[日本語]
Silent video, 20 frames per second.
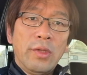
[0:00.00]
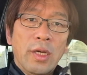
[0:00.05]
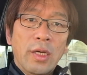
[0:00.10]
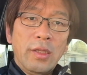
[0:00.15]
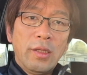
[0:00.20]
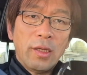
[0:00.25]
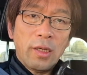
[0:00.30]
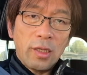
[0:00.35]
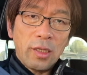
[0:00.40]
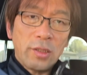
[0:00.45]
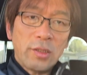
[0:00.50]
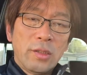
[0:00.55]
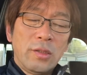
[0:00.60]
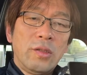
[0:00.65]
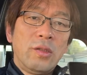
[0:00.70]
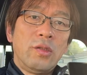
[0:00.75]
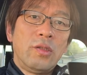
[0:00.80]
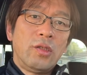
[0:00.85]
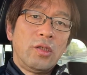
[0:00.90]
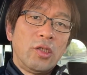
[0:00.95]
大な
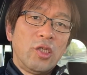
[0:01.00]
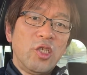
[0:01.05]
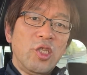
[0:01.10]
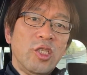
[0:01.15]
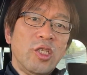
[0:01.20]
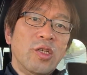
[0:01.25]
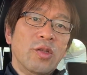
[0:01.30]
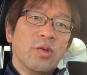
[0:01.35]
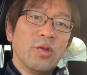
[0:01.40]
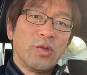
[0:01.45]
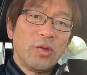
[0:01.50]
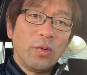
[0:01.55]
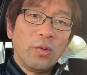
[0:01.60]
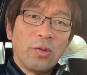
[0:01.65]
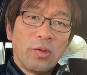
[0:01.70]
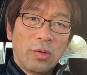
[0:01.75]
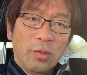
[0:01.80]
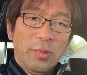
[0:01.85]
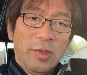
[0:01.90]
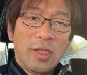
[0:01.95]
知識の倉
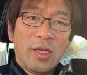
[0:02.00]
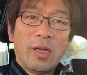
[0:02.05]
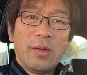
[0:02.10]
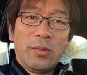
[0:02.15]
庫みたいな